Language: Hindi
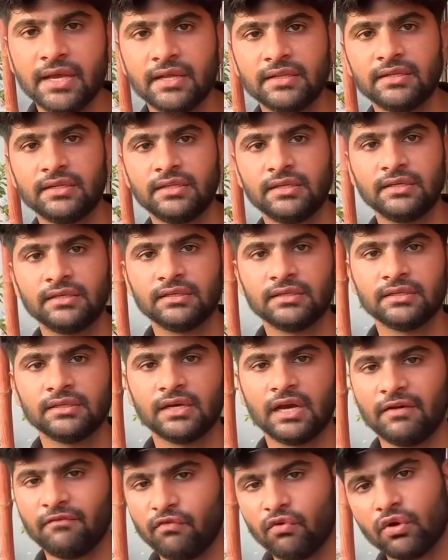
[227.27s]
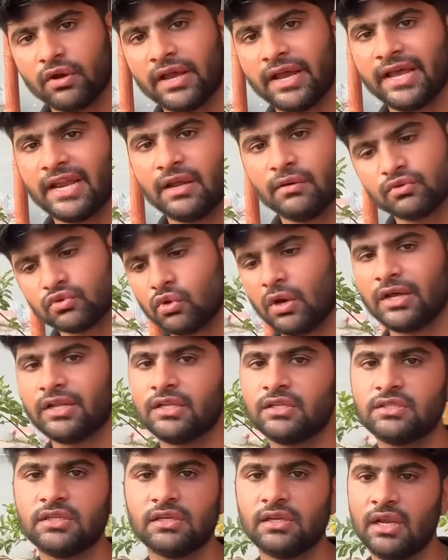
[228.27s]
आती थी अब वो गए ना उसको
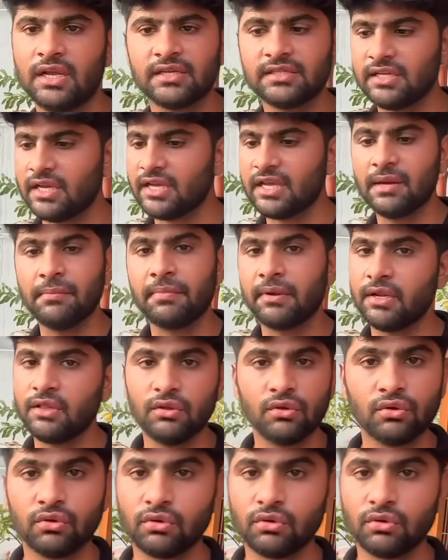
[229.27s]
आदत लग जाएगी हम परिंदों को